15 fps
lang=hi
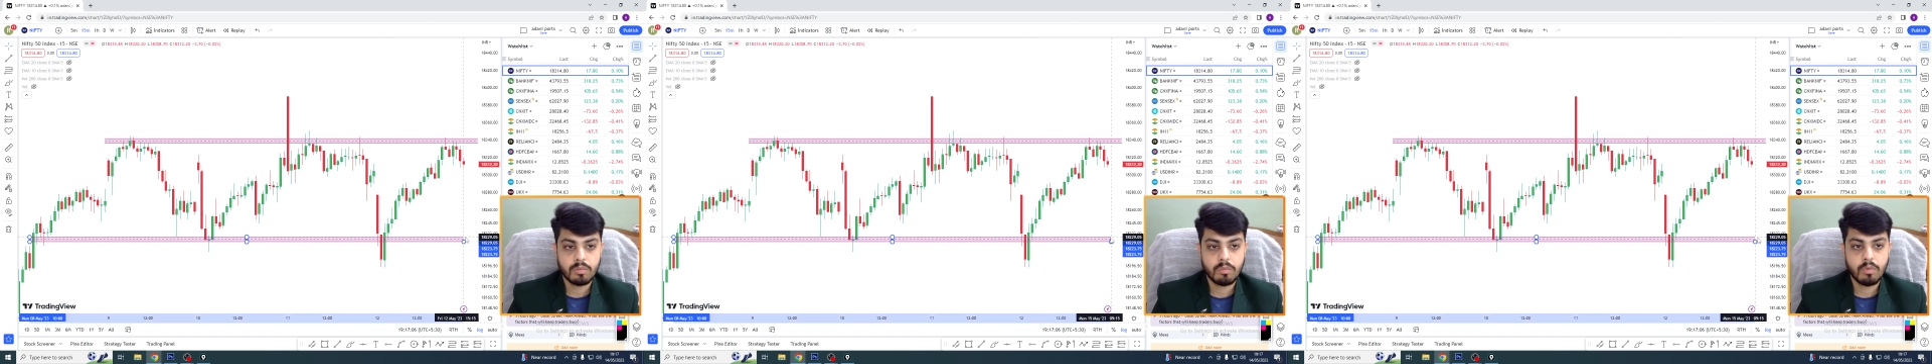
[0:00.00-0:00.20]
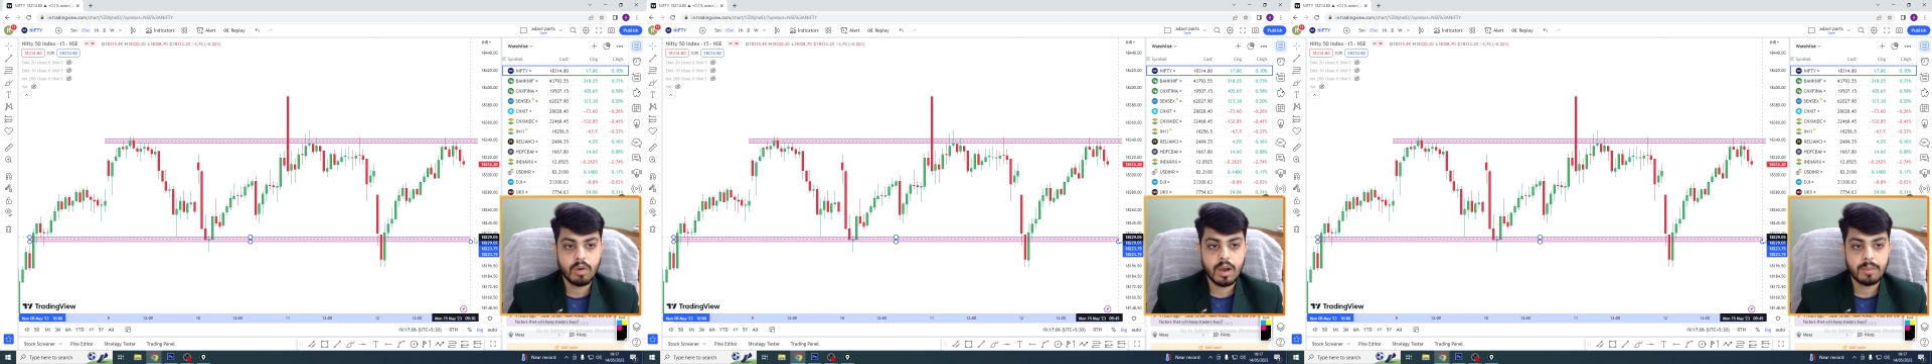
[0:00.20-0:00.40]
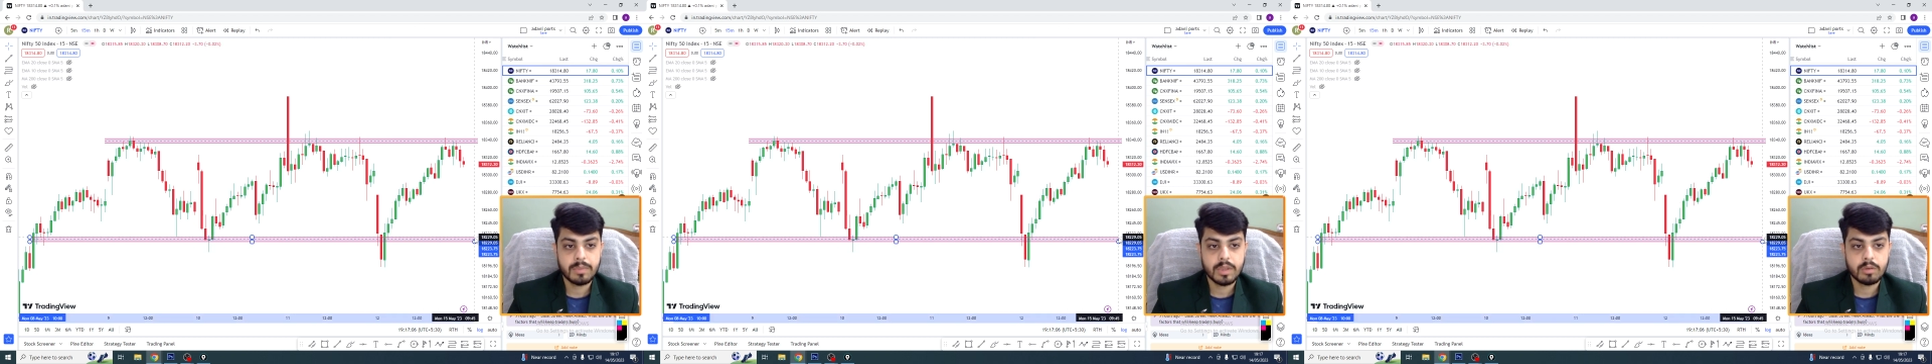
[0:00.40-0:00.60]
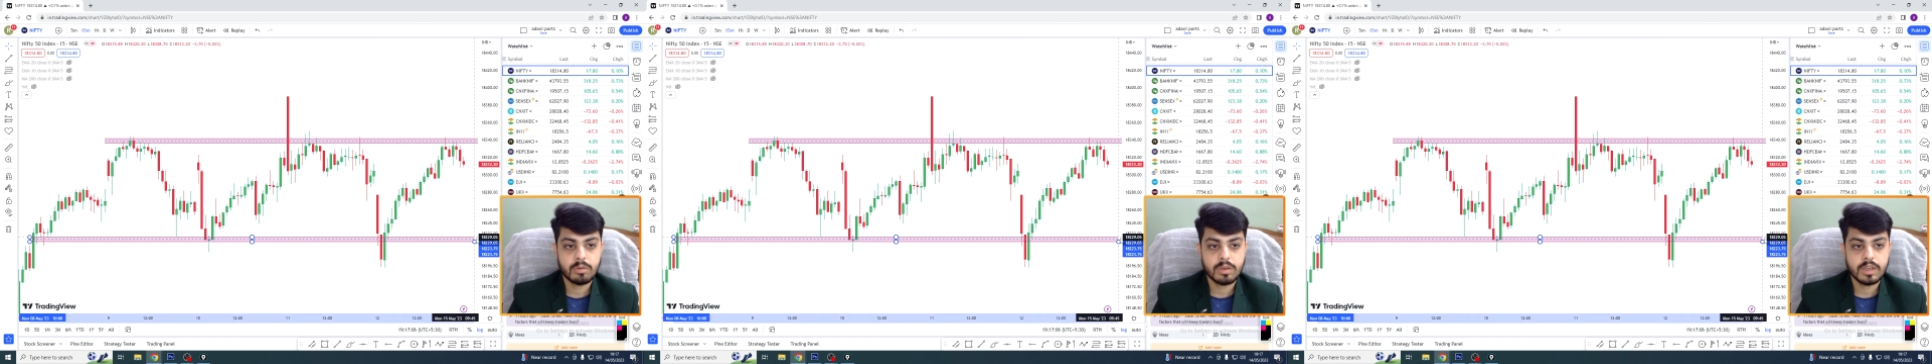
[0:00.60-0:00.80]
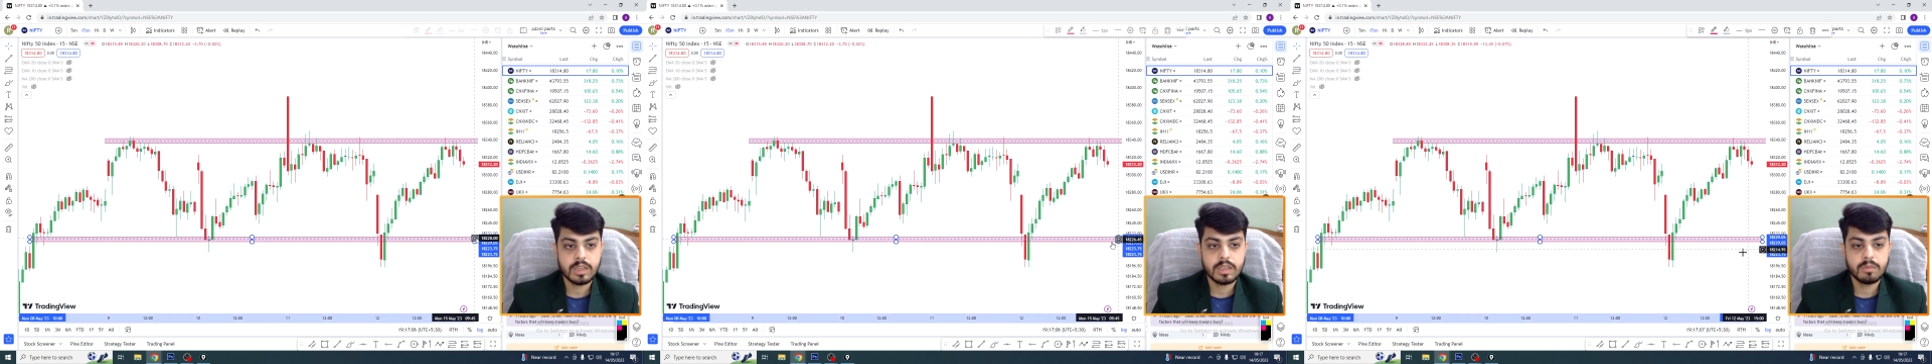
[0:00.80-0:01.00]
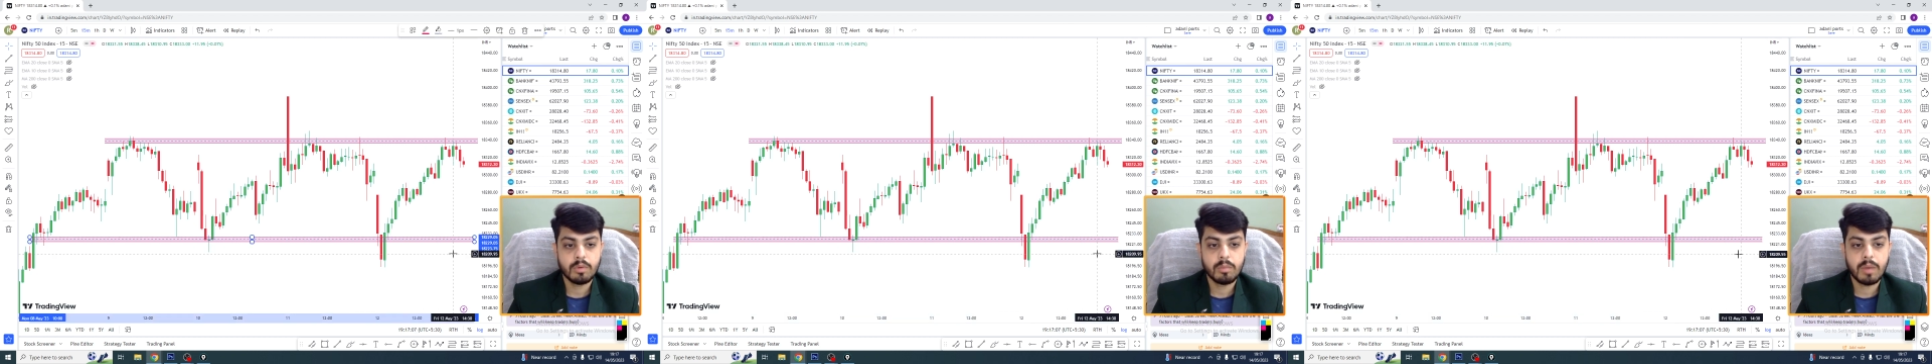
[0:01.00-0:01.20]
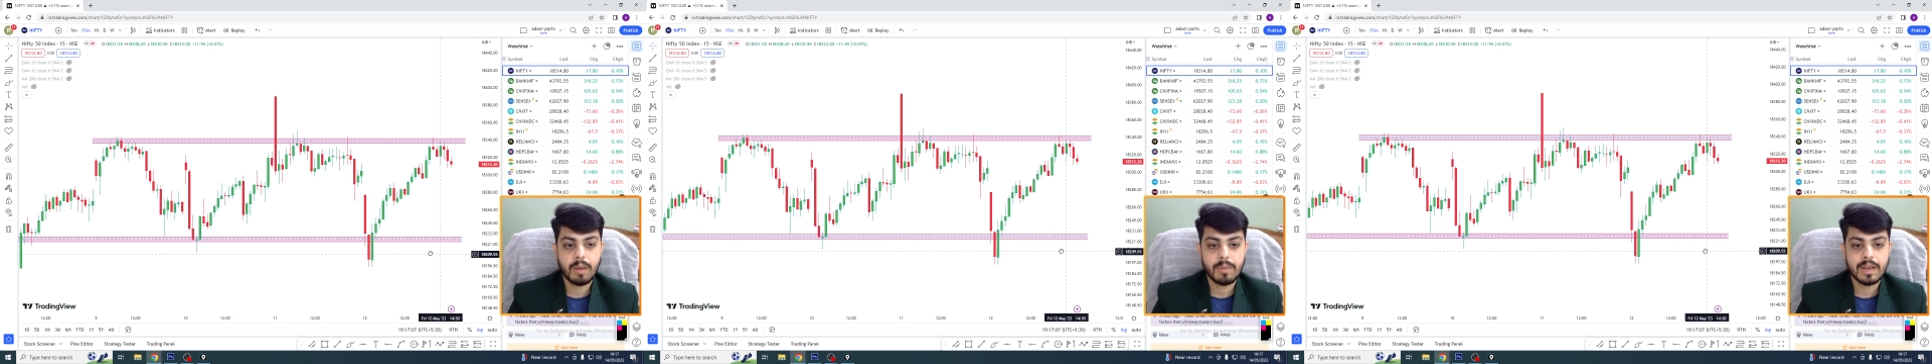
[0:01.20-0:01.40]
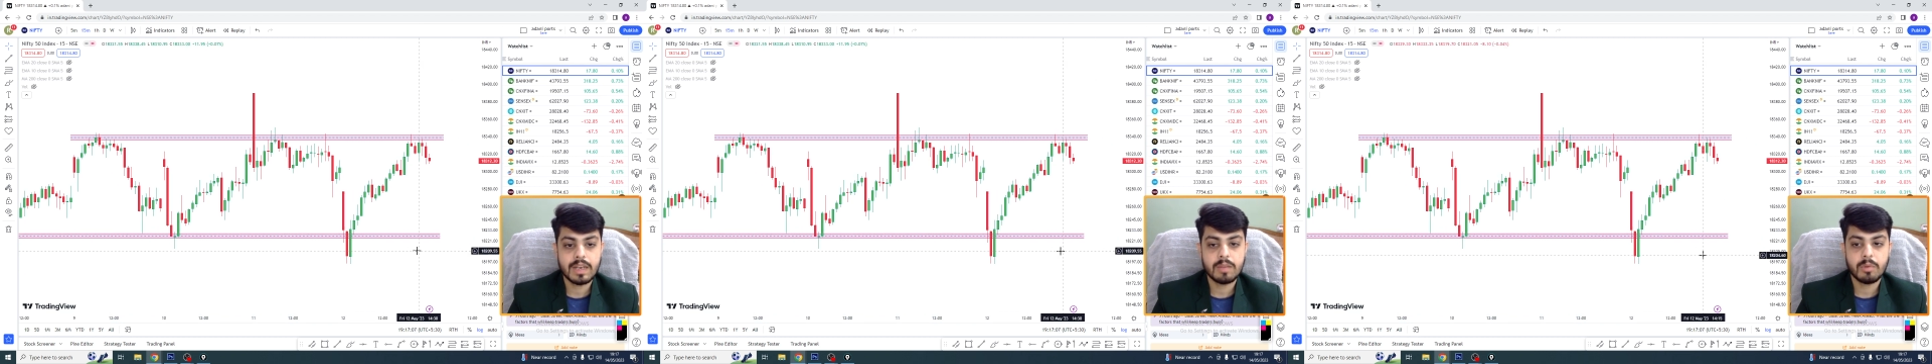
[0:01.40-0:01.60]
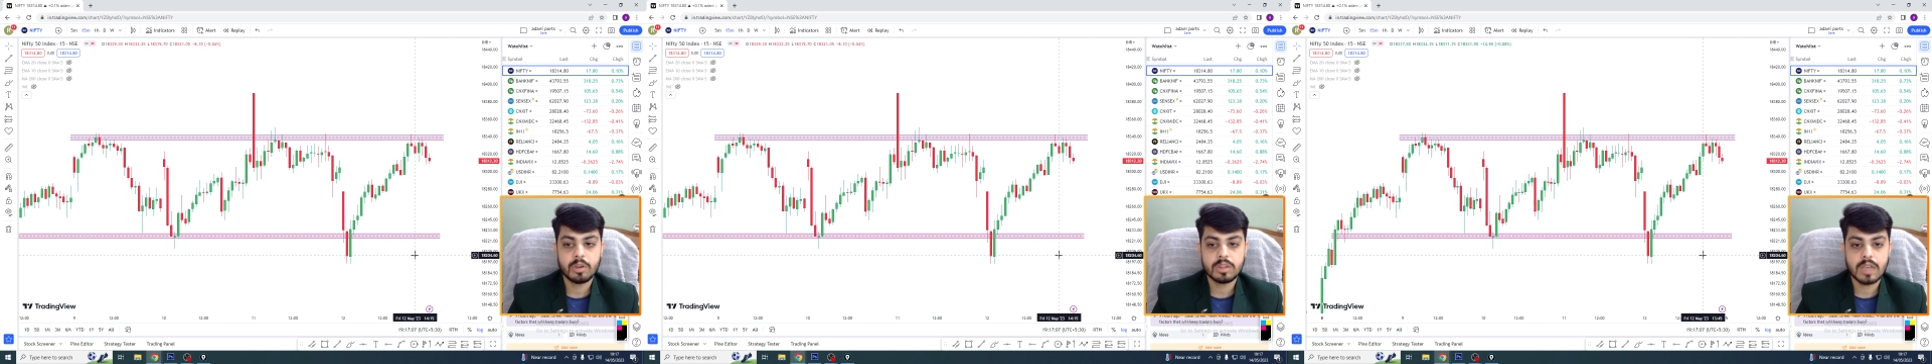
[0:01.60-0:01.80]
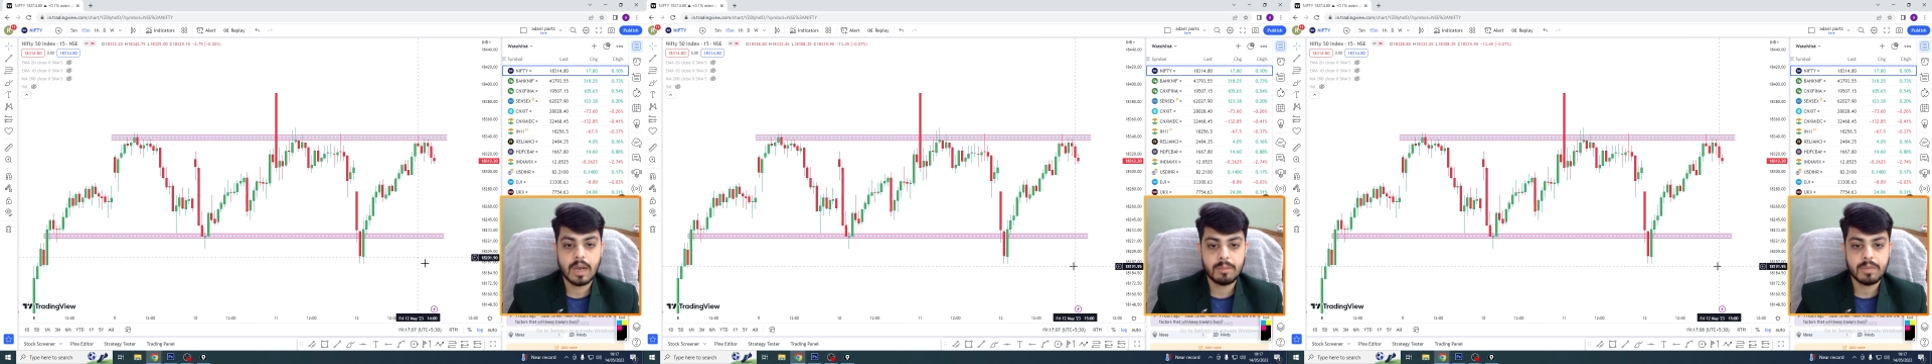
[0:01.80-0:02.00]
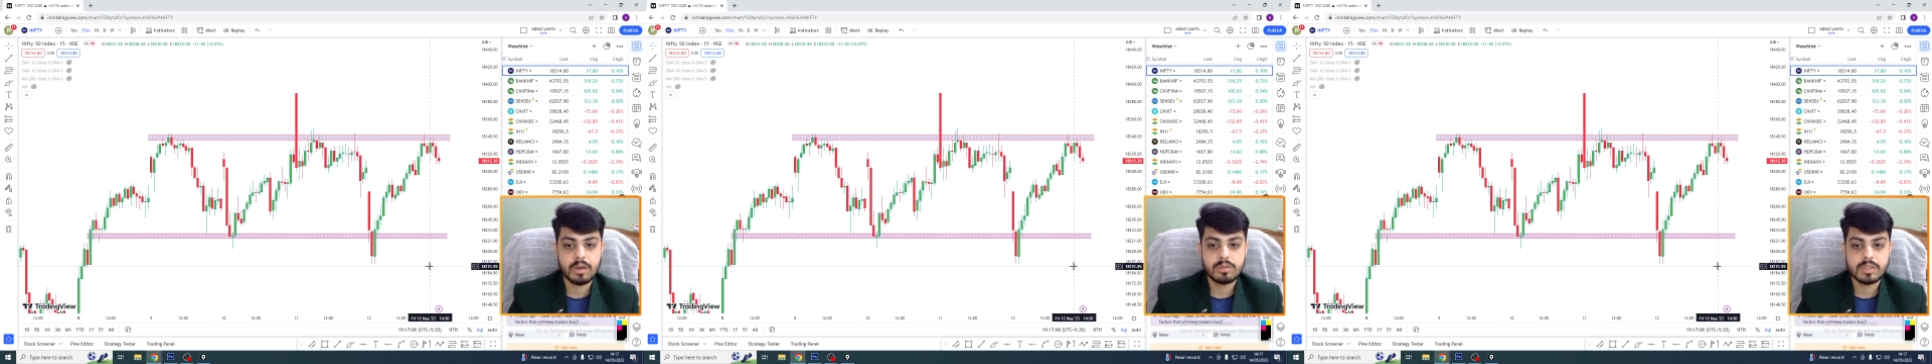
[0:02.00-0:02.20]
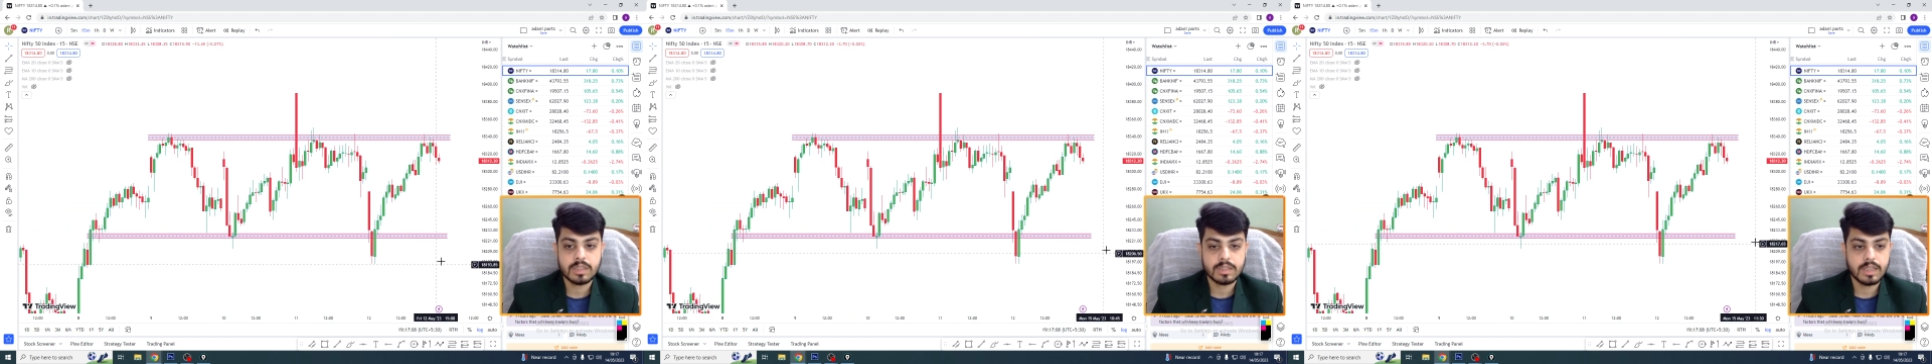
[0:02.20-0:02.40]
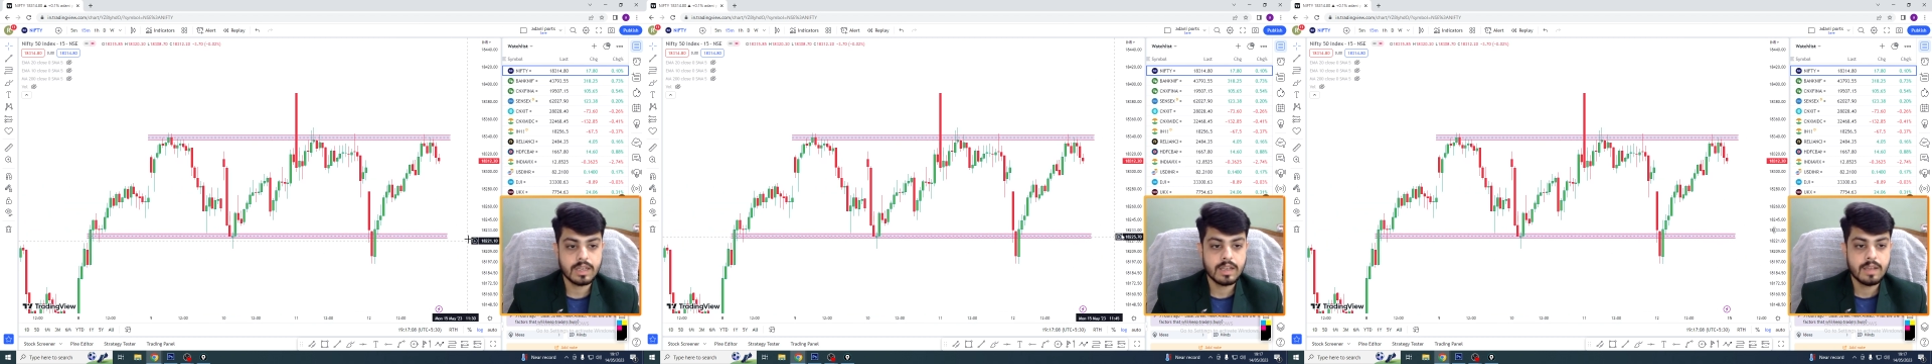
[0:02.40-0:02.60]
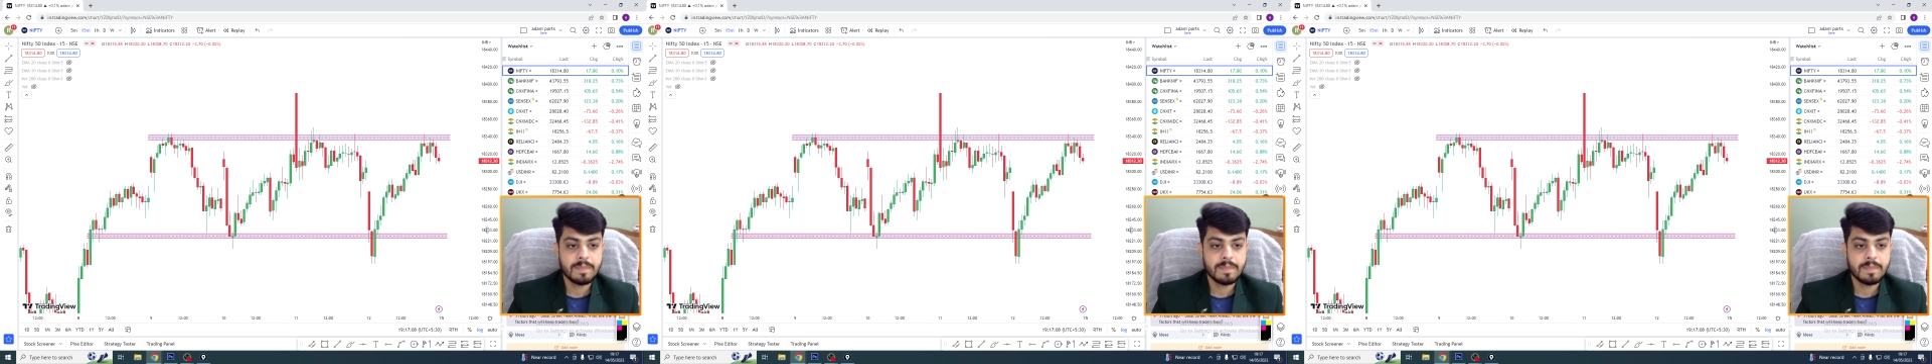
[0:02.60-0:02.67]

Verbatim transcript: वो आप देखोगे कि वो हमारे लिए बहुत काम का हो सकता है